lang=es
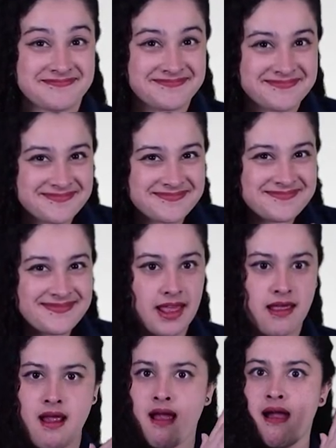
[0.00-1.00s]
En virtud
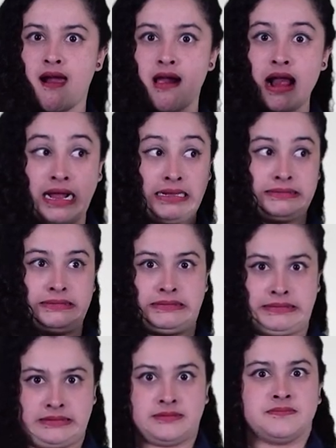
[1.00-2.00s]
de lo anterior,
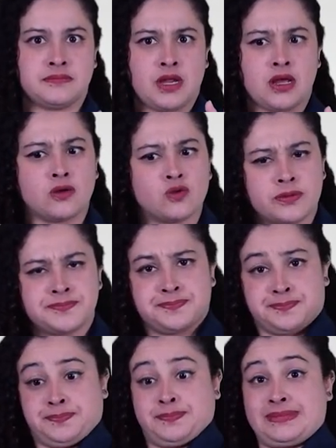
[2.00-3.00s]
esta
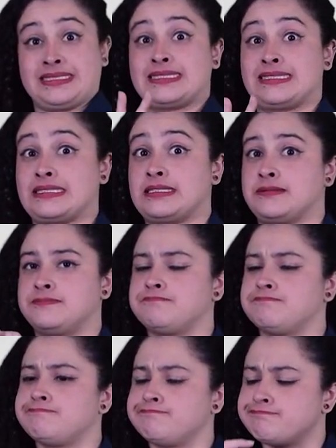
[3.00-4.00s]
entidad
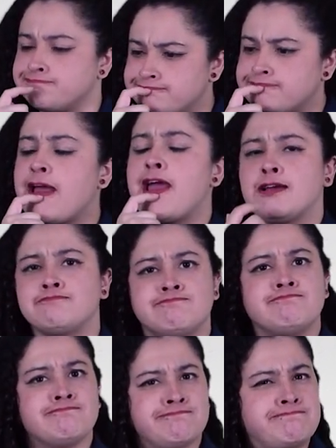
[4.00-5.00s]
estima
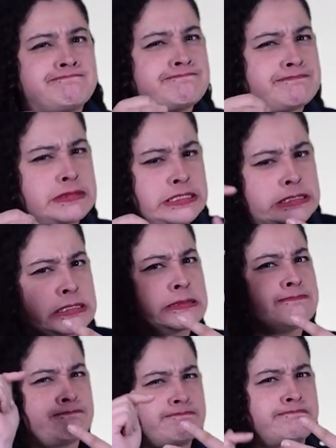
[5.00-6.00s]
pertinente efectuar las
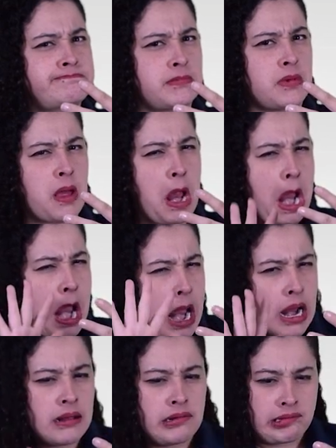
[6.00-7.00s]
siguientes
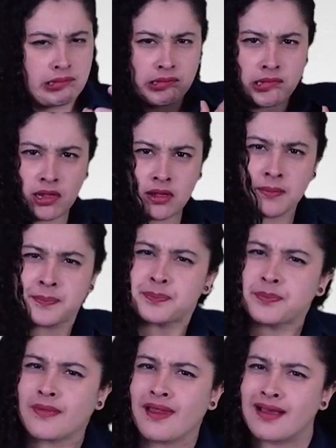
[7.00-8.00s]
consideraciones sobre las que
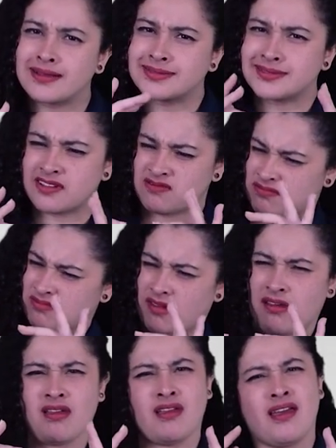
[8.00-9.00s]
se basa
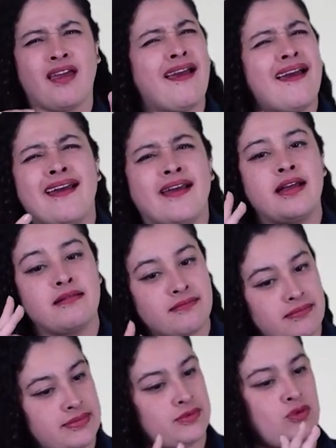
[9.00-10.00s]
principalmente
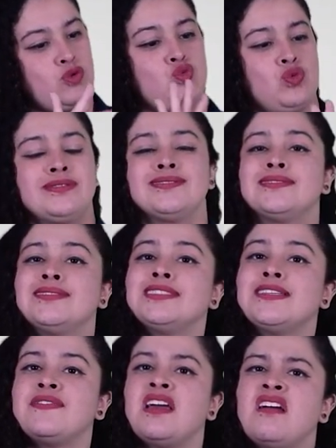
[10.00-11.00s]
la operación del
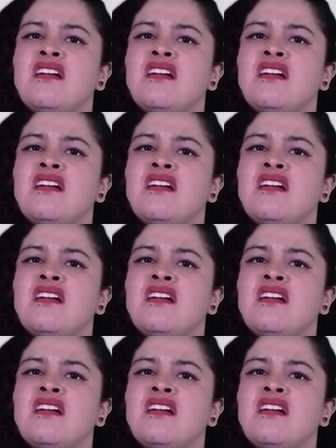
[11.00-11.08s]
centro de